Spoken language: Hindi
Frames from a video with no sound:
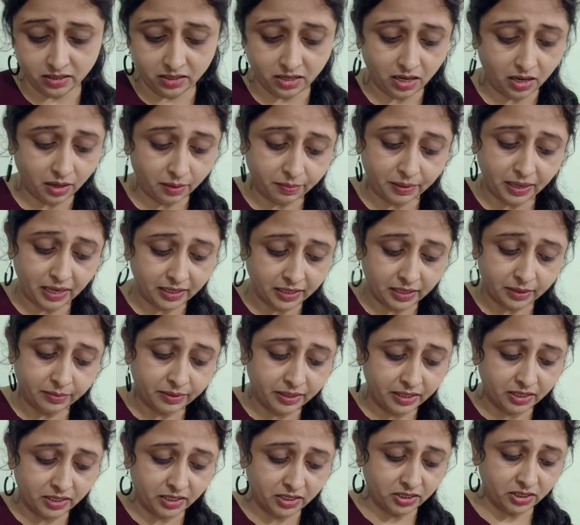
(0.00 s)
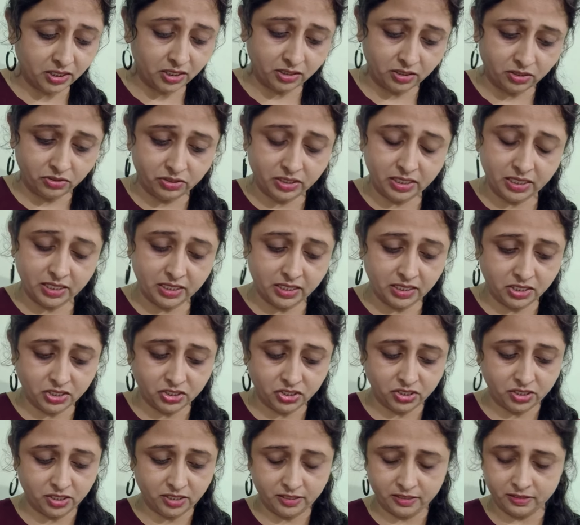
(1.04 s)
आप आगे बढ़ना चाहते हो ये एनर्जी
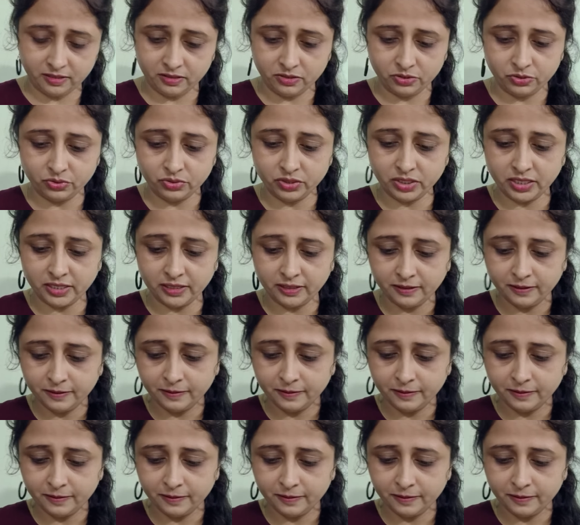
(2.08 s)
है ओके